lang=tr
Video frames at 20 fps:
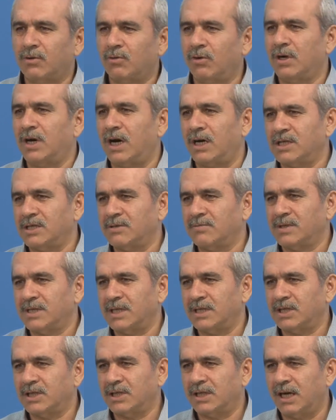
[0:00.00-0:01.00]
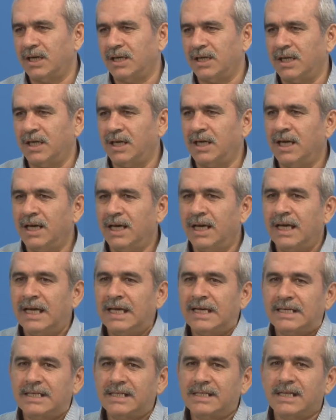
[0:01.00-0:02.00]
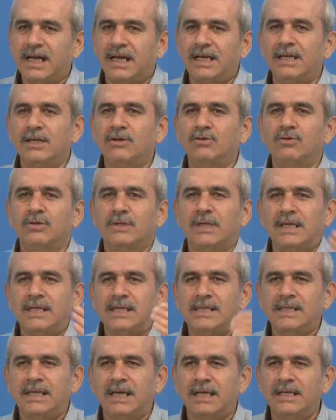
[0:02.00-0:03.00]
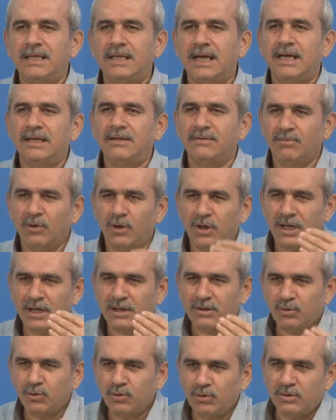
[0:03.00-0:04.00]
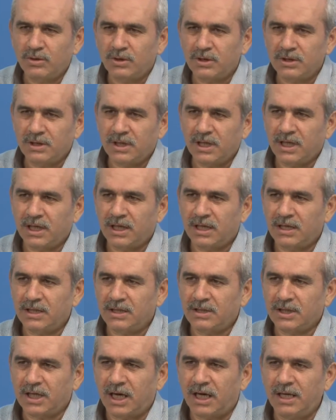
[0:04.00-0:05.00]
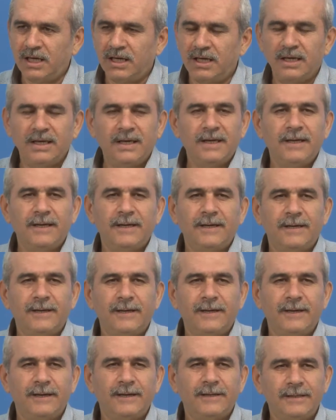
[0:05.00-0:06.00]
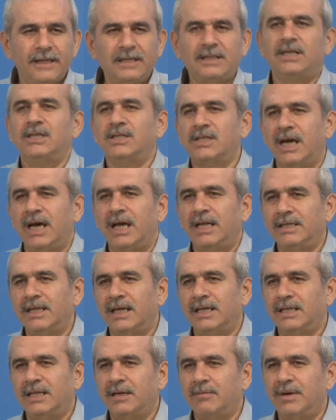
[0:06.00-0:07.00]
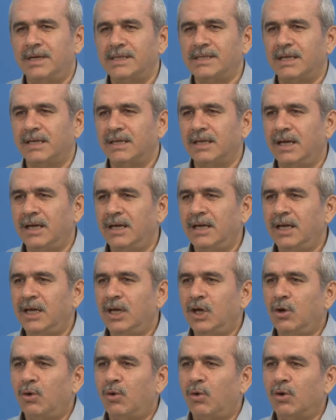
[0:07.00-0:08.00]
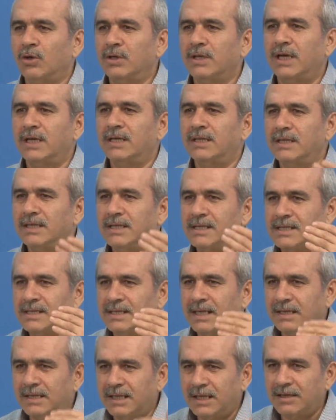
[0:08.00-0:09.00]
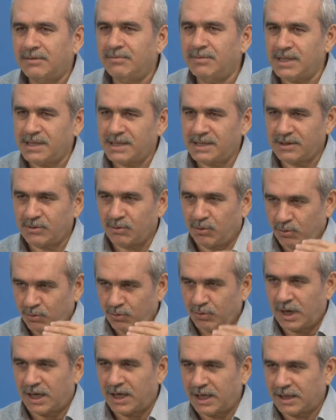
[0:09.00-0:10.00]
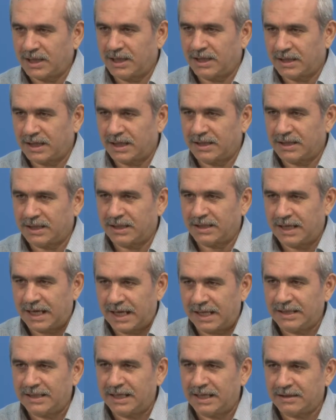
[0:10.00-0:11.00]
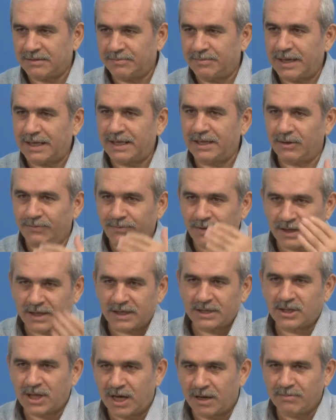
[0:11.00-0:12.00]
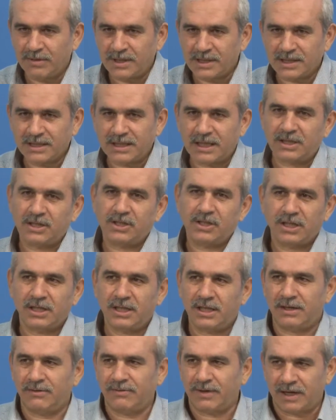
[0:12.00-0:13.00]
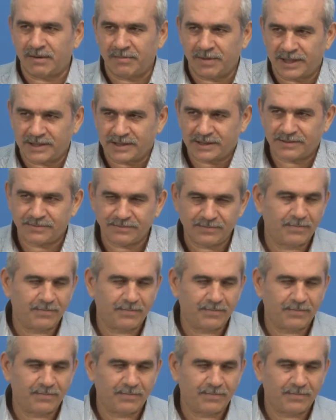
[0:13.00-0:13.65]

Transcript: O karşımıza çıkar ki Risale-i Nur'dan istenilen böyle e, şey e, netice elde edilemez ya da ondan istediğimiz o Kur'an hakikatlerini elde etmekle varacağımız neticelere varamayız.